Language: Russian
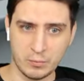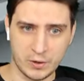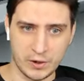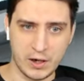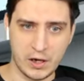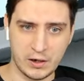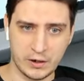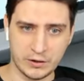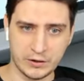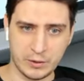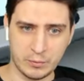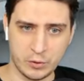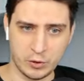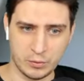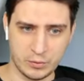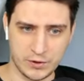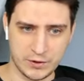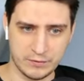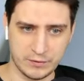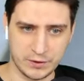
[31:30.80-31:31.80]
реально
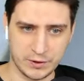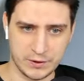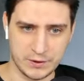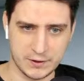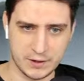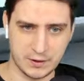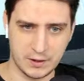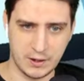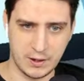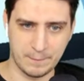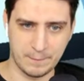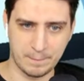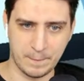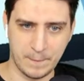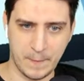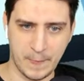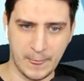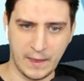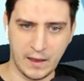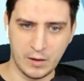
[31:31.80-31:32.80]
отобьемся в этот день, да?
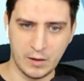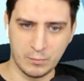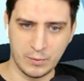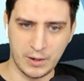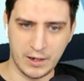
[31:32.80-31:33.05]
Мы